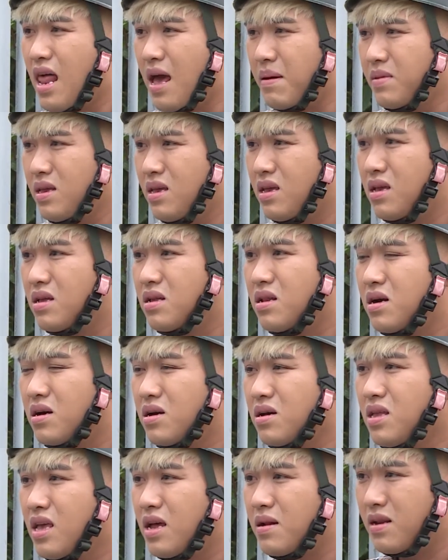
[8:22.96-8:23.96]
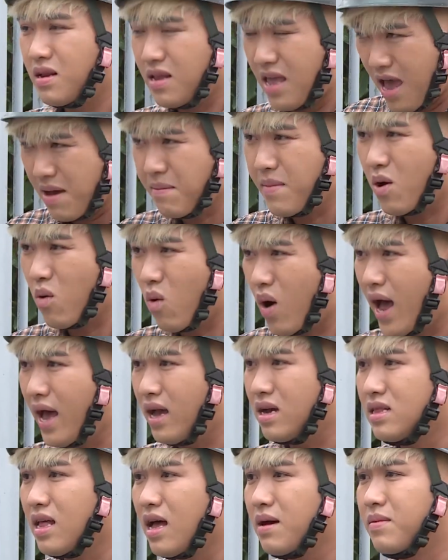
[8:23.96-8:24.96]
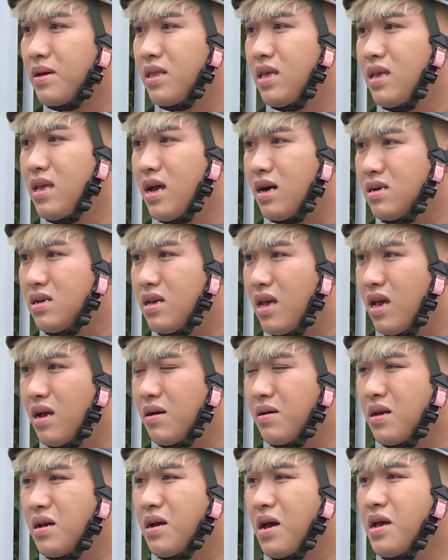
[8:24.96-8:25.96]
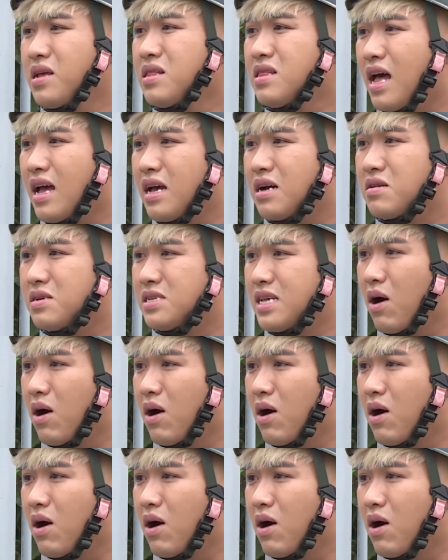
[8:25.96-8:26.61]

chị làm gì đừng có nhìn vẻ bề ngoài người ta mà chị nhận diện nghĩ người ta người